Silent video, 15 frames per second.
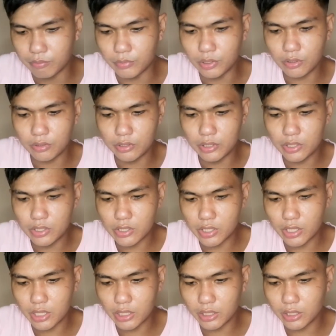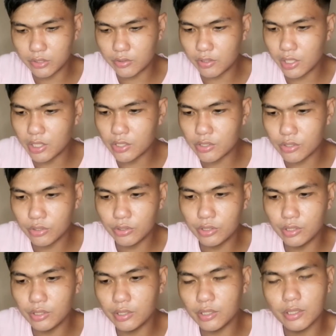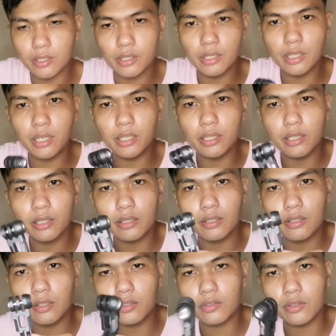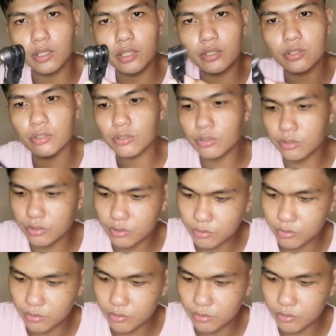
Meron din siyang extension. Ayan, extension.